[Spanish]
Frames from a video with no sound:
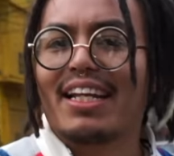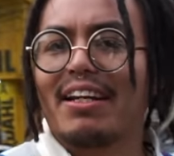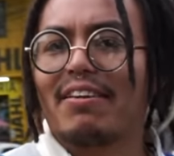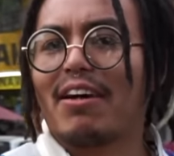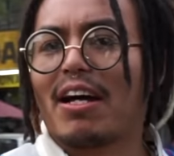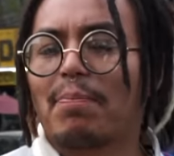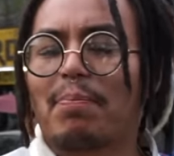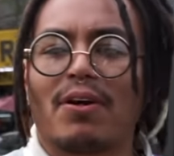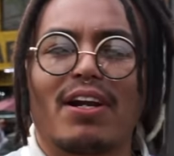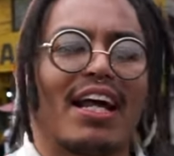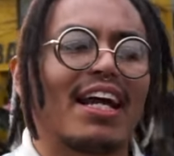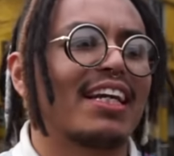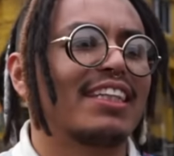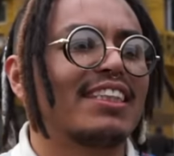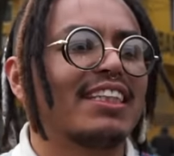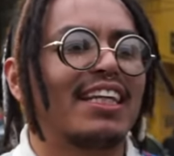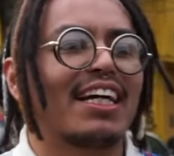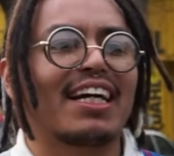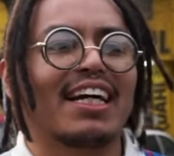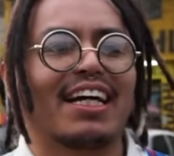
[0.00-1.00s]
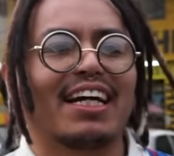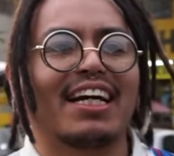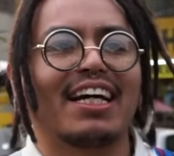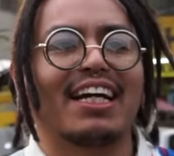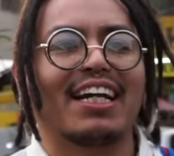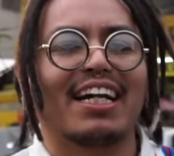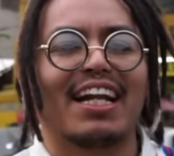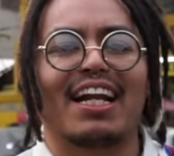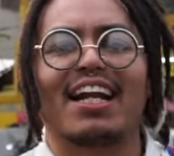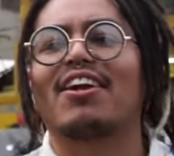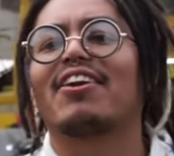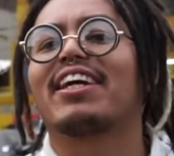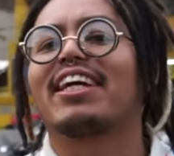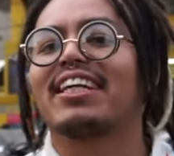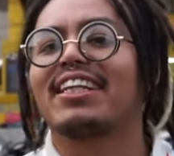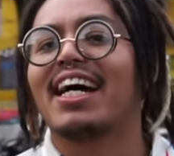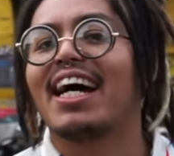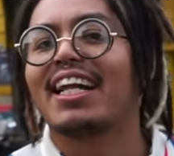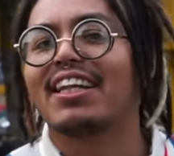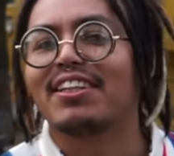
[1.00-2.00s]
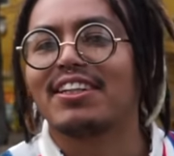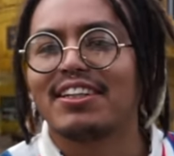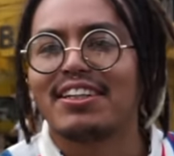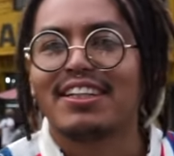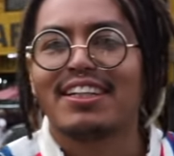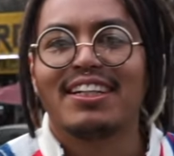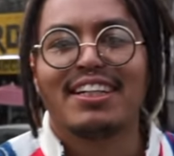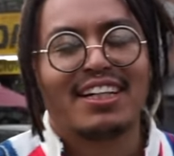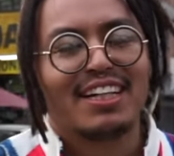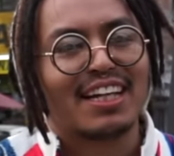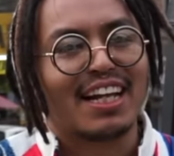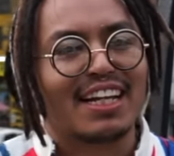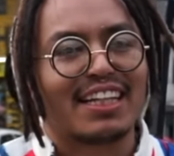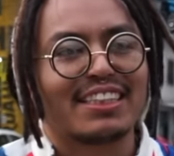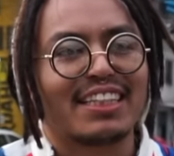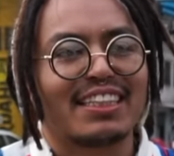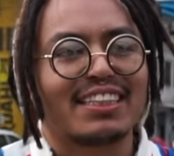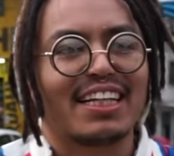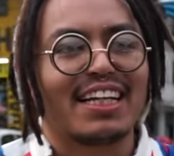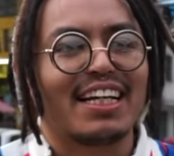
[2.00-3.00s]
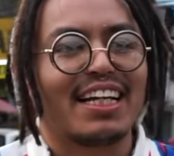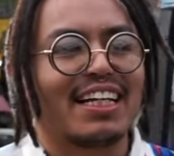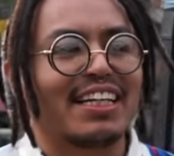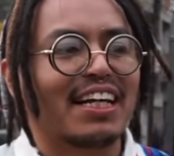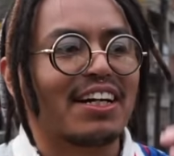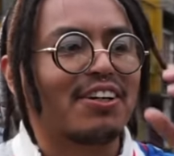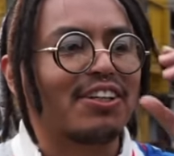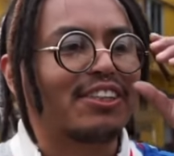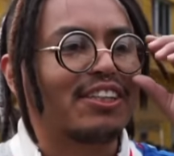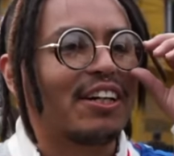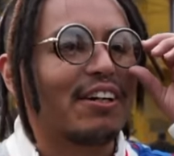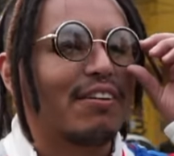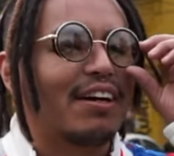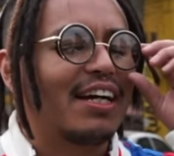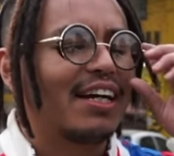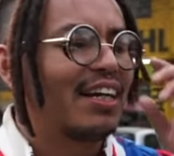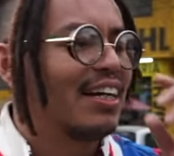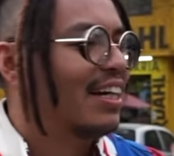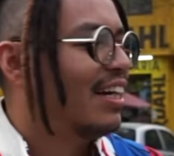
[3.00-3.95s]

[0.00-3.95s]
llevar por la receta que la original, ¿no? La receta del negocio, güey.